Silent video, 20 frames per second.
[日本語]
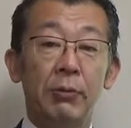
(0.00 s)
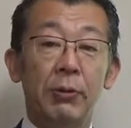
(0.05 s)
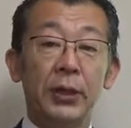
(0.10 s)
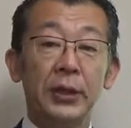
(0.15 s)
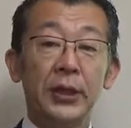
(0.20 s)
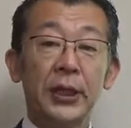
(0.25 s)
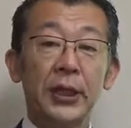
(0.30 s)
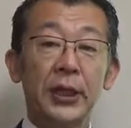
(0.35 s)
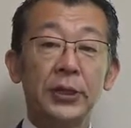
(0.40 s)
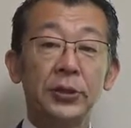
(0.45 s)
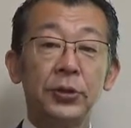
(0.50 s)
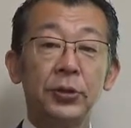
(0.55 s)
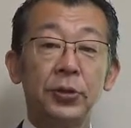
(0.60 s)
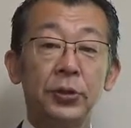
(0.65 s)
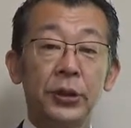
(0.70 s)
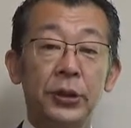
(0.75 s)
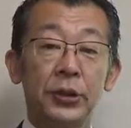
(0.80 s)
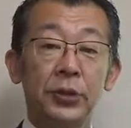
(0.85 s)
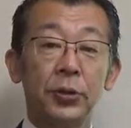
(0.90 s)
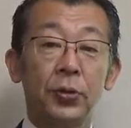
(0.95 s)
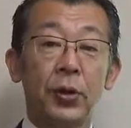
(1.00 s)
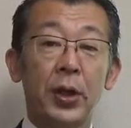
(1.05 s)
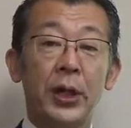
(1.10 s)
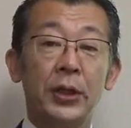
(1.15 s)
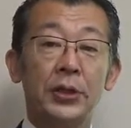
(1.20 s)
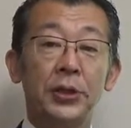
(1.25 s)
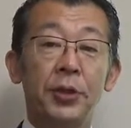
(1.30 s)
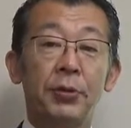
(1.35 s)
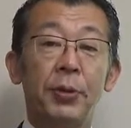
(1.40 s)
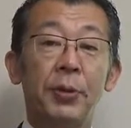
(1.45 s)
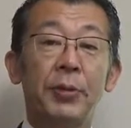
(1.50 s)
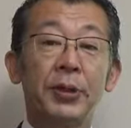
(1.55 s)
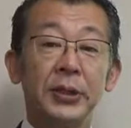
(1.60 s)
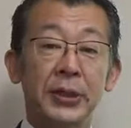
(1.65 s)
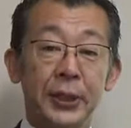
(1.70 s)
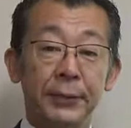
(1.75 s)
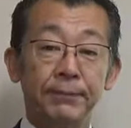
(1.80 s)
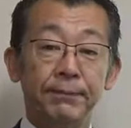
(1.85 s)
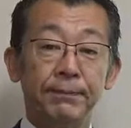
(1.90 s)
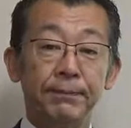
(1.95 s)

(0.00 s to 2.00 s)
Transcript: まあ、逃げ出すようにその会社を辞めました、